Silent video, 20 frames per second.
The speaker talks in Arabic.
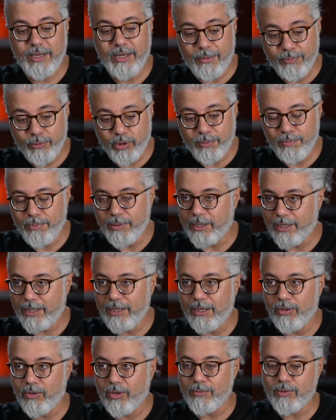لابتوب اكيد
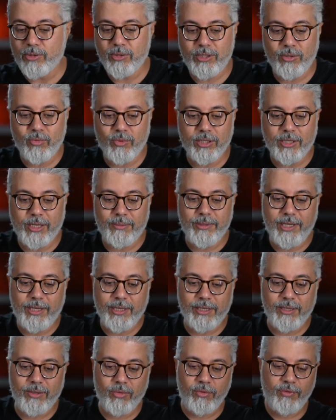لانه 65 واط عم
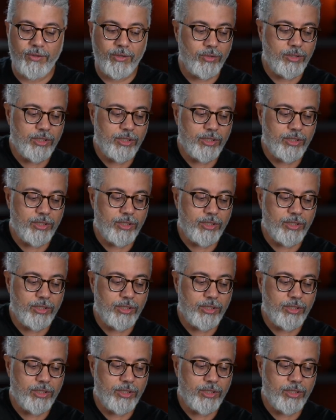نحكي وفيكم